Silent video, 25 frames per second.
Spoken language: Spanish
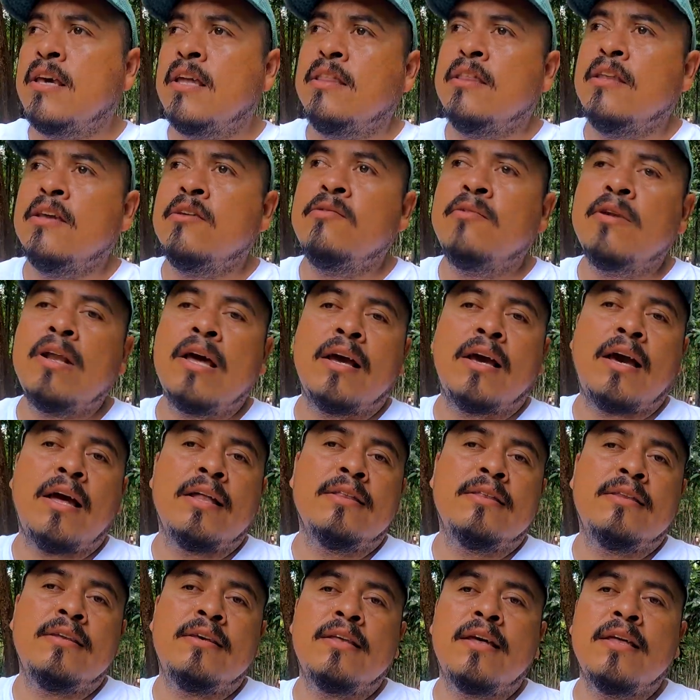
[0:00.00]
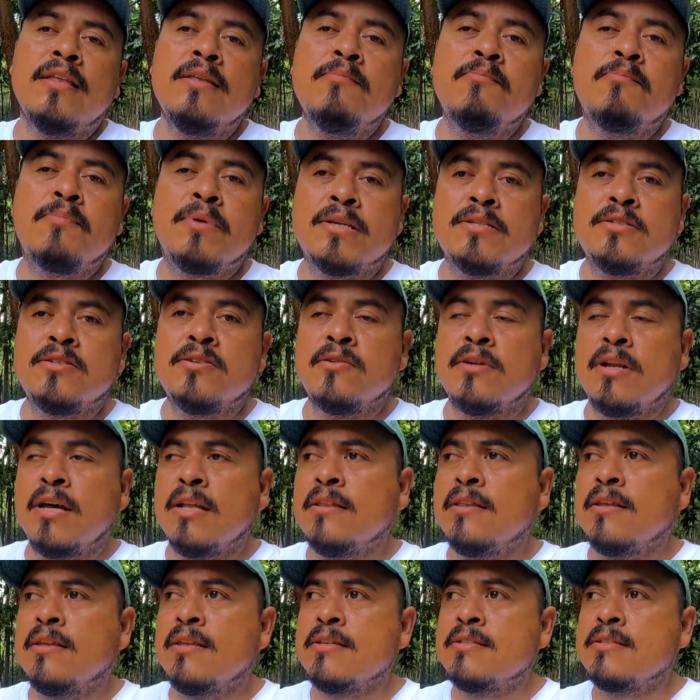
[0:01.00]
que tiene una cantidad
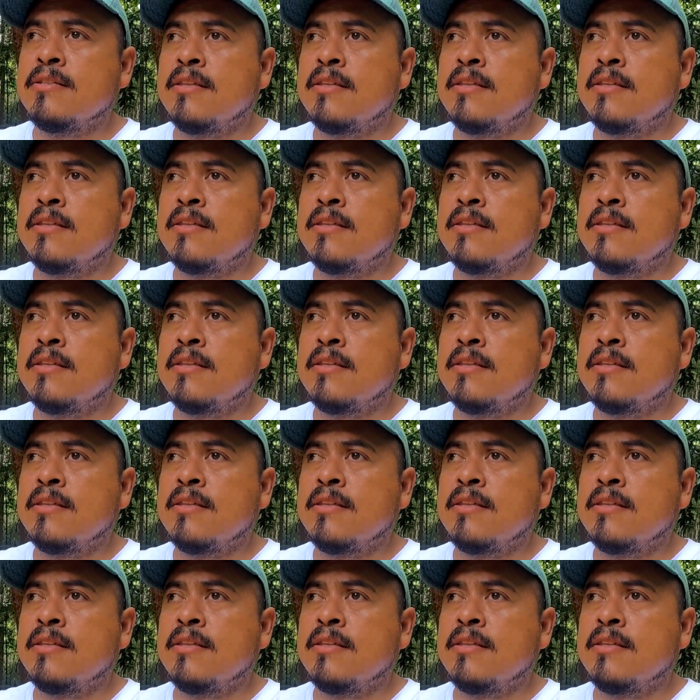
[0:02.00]
impresionante de